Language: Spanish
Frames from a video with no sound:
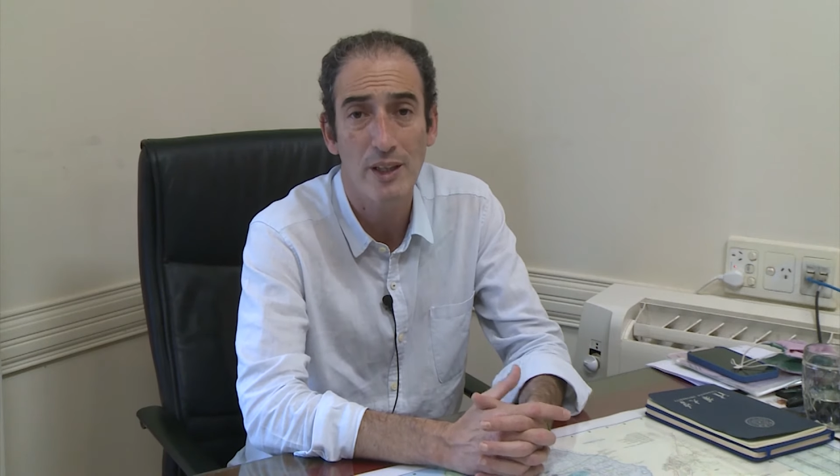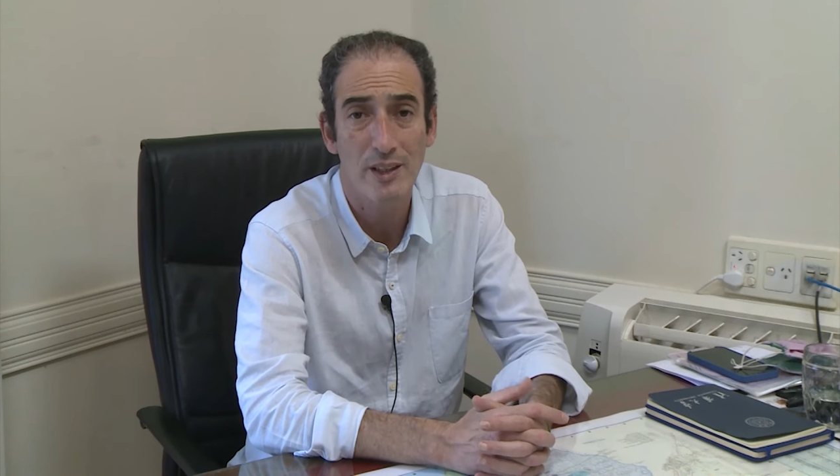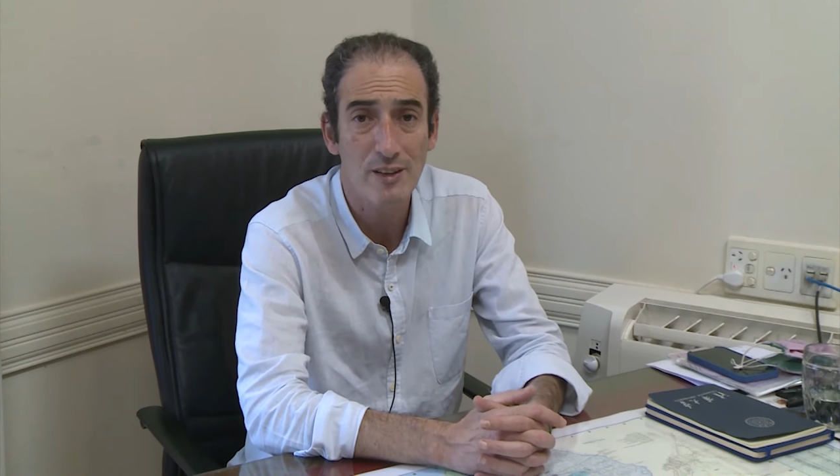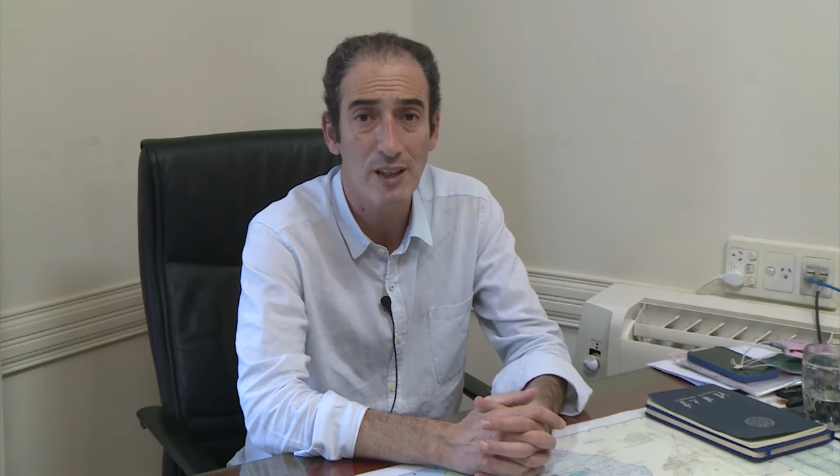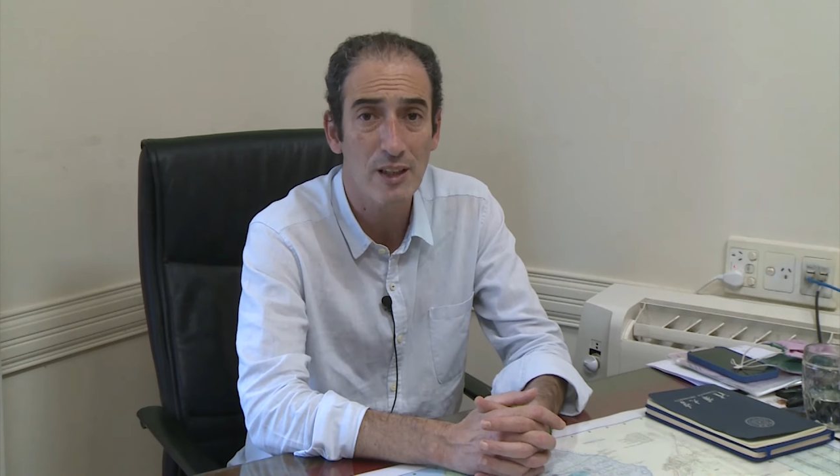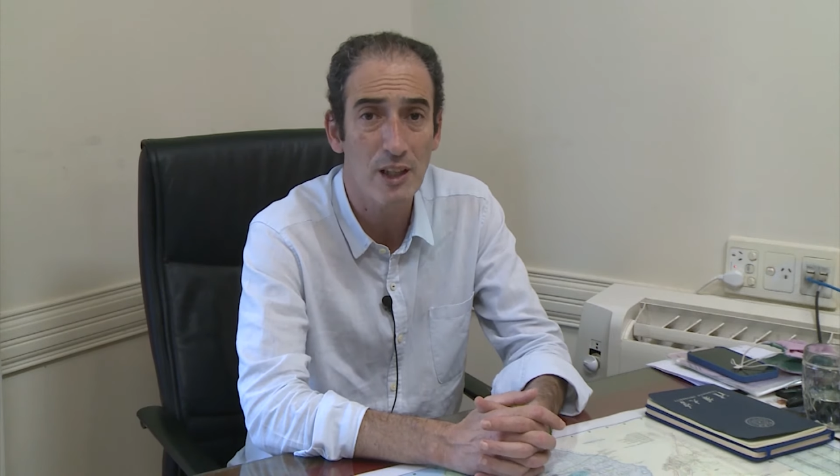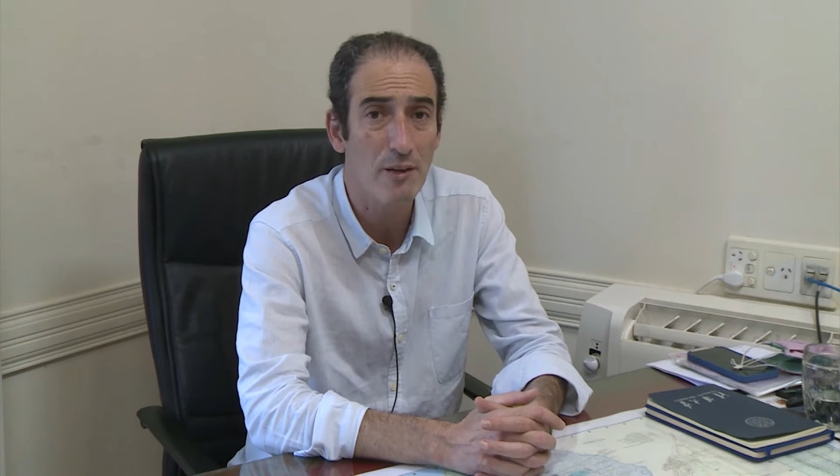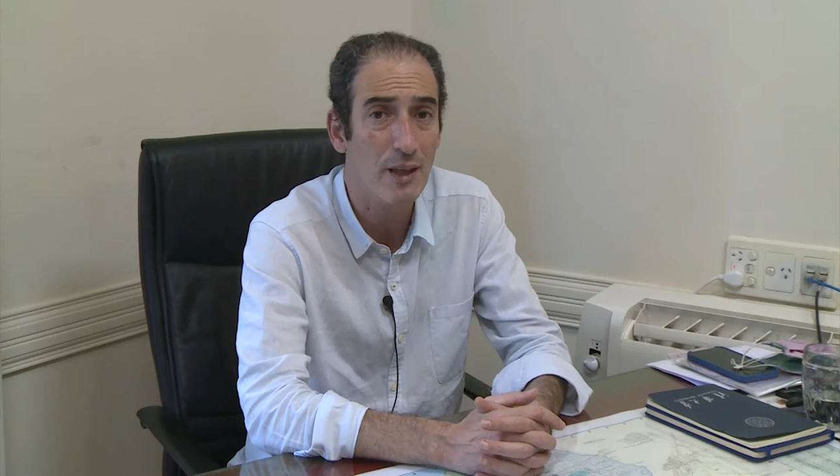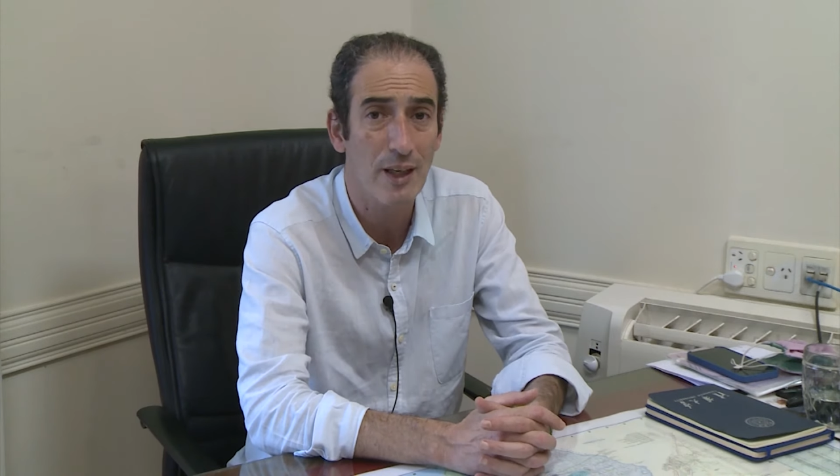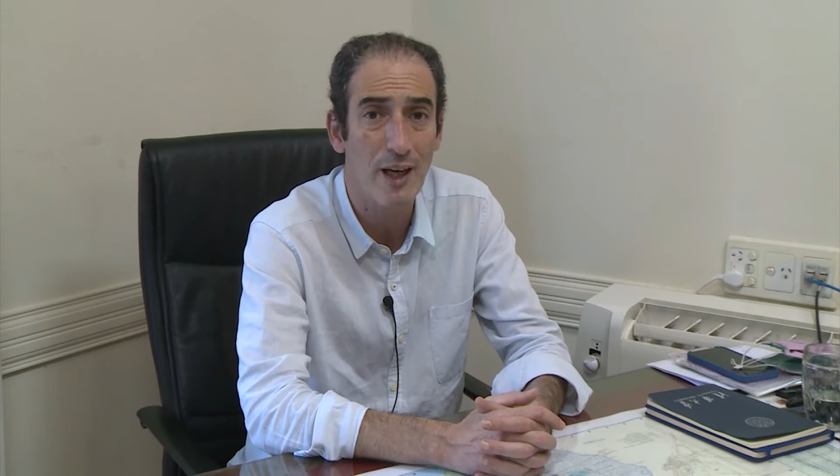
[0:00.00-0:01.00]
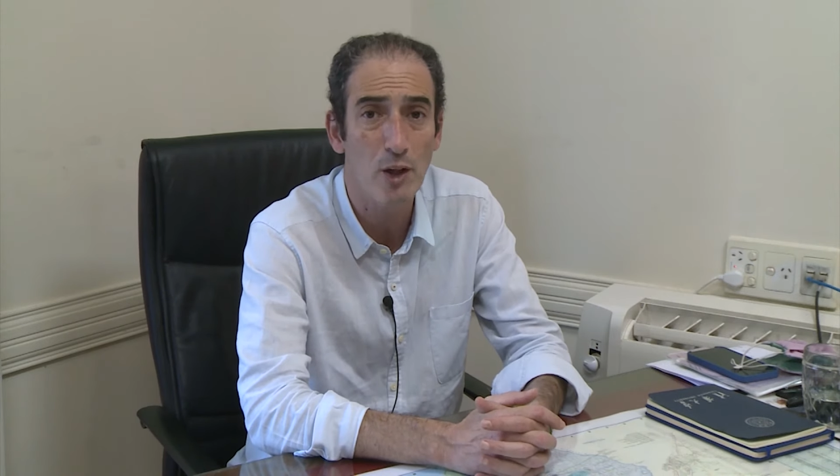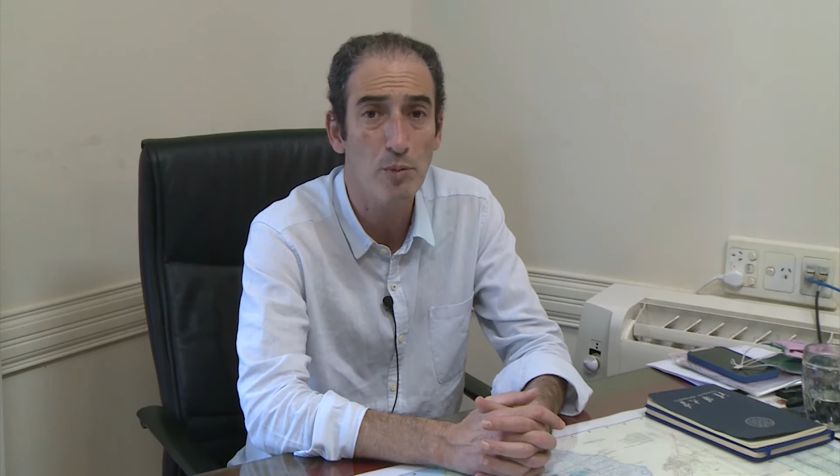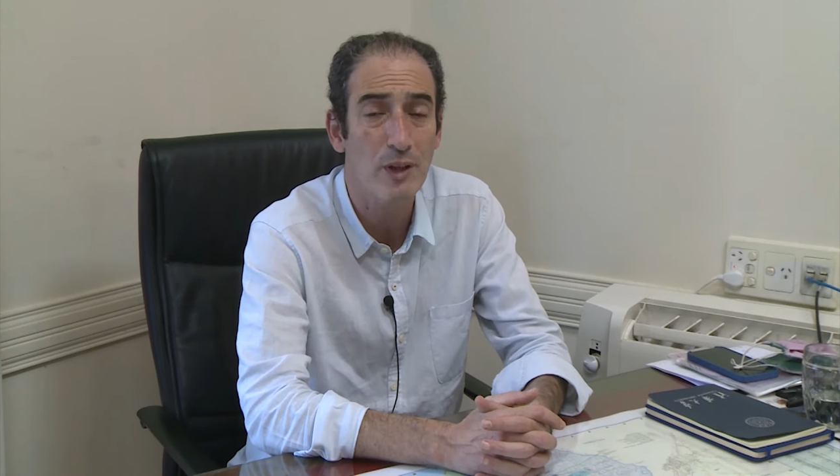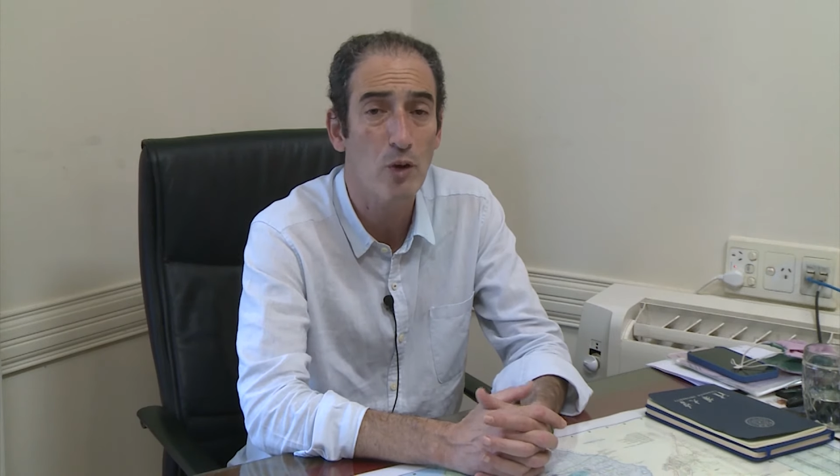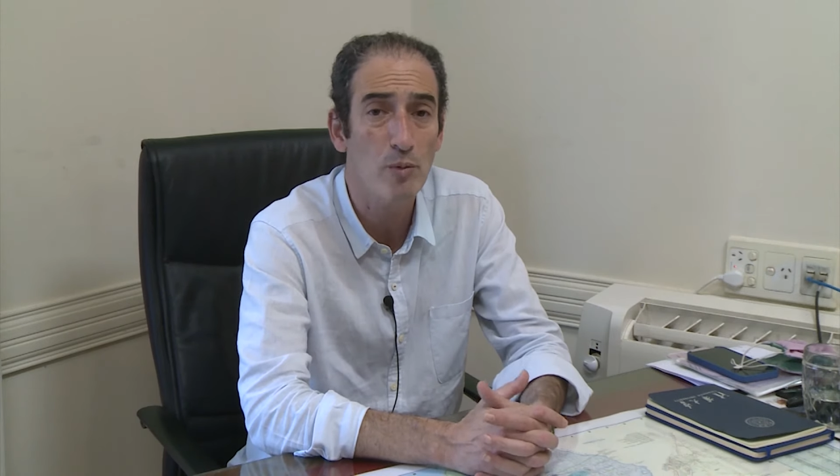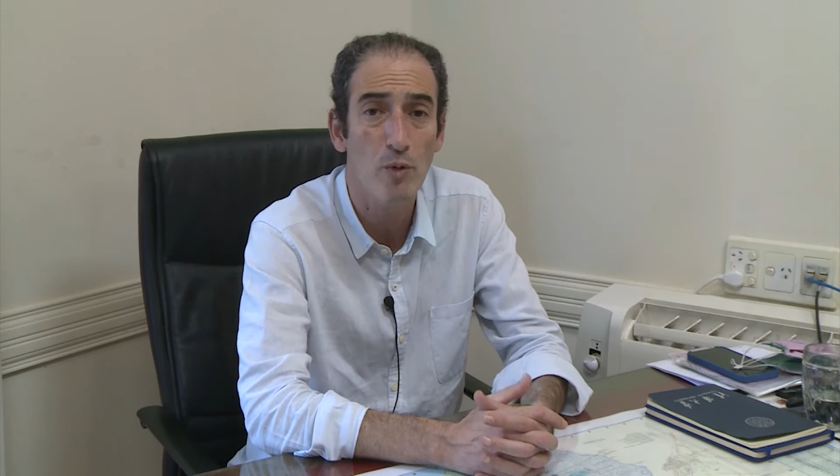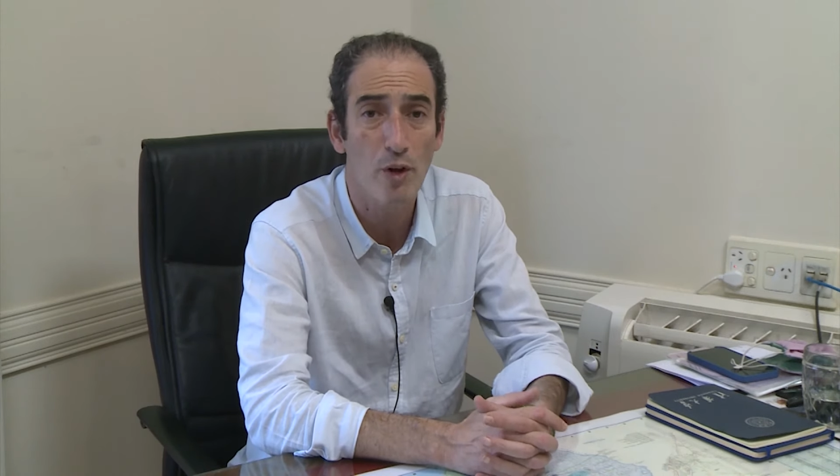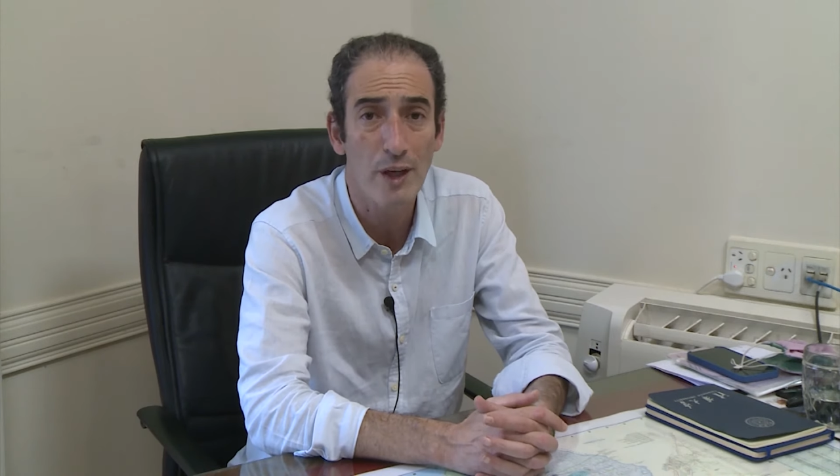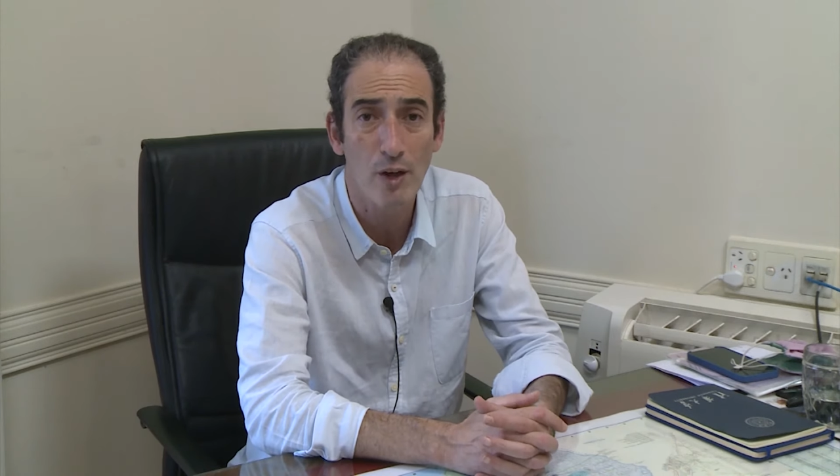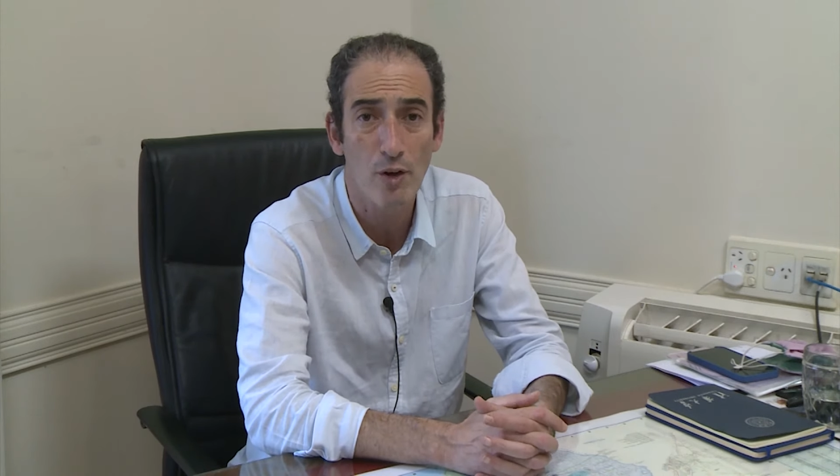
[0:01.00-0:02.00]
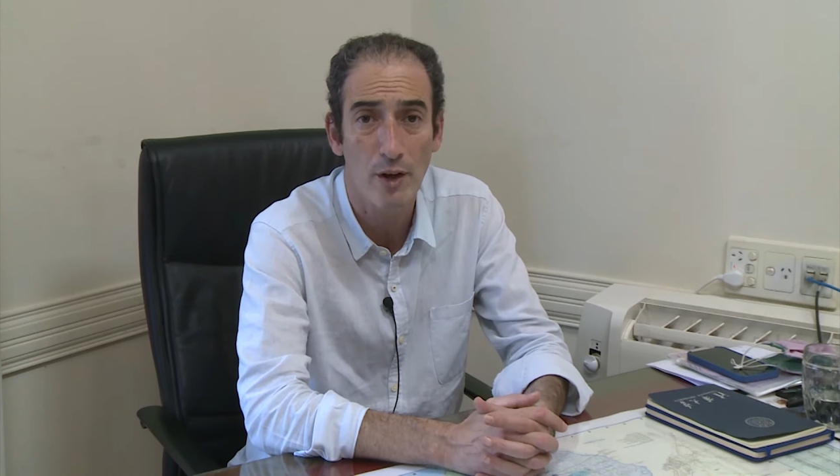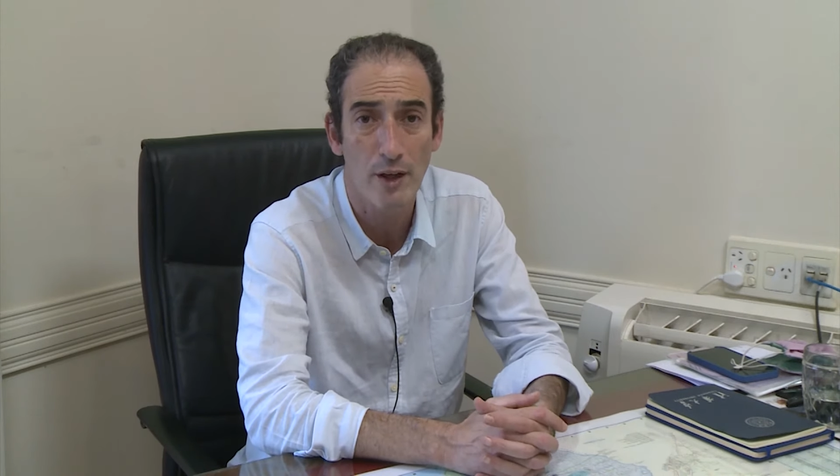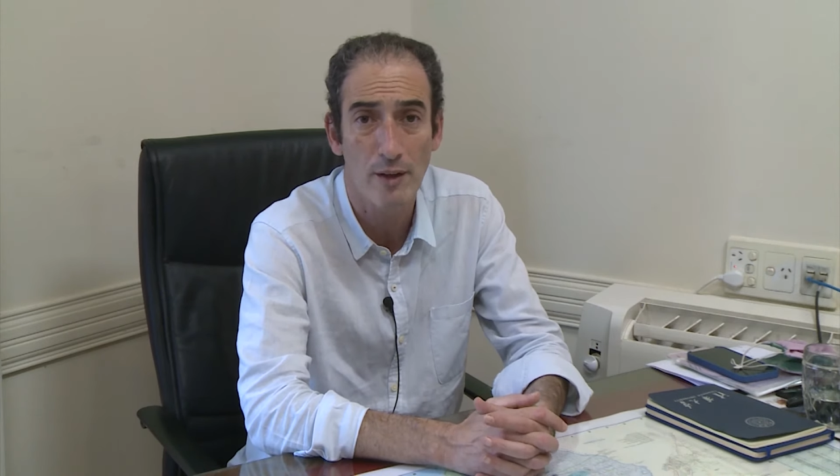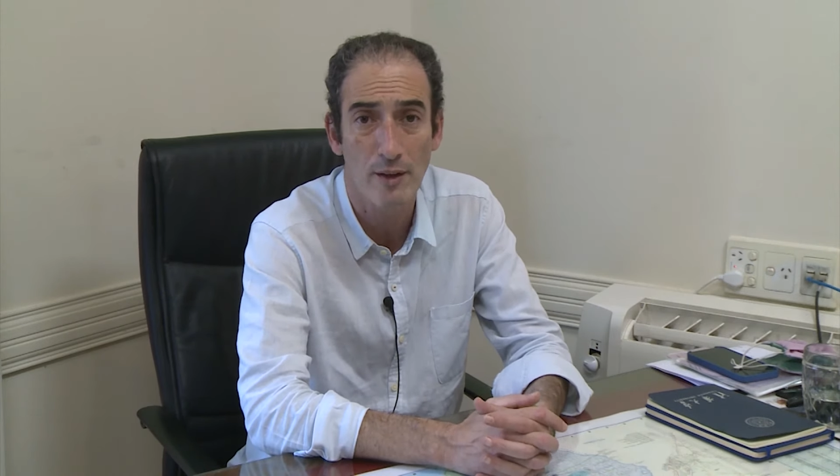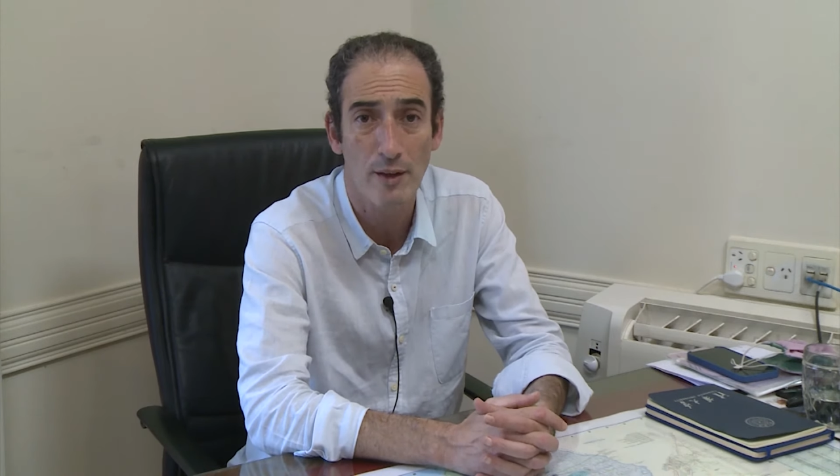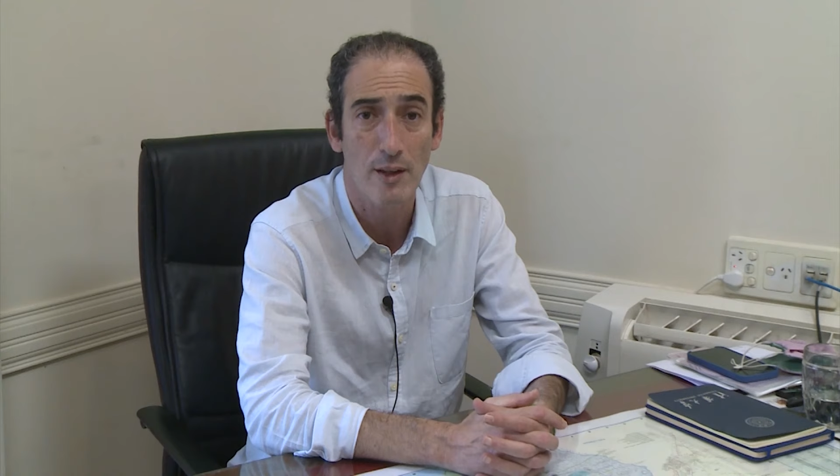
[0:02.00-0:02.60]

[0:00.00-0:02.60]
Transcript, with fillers: iniciativa que adopta un modelo de